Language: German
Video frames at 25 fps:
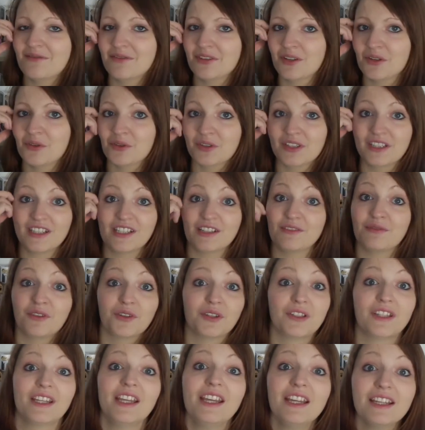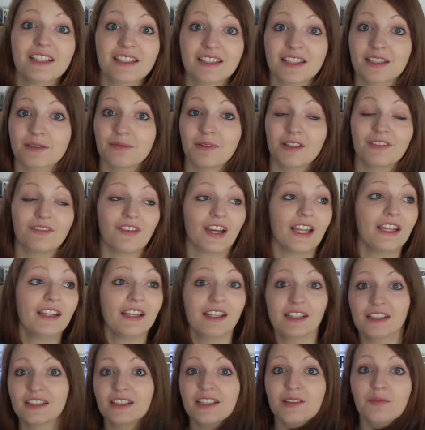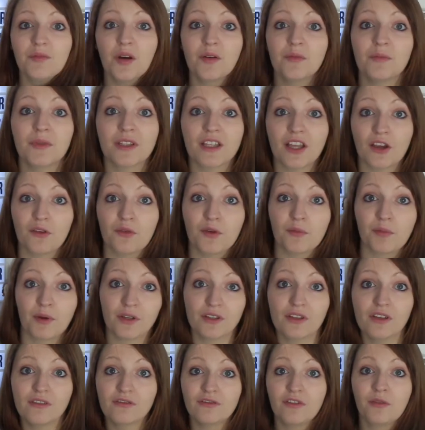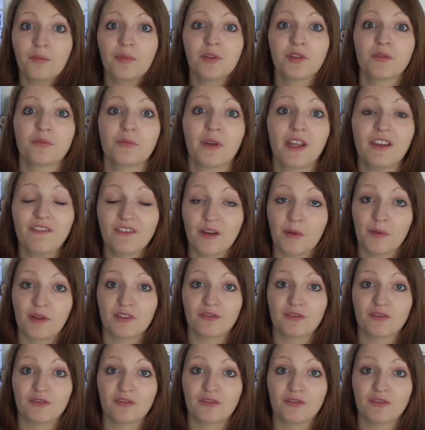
Einfach auch die DVDs, dass man Weihnachten immer mit Harry Potter in Verbindung bringt,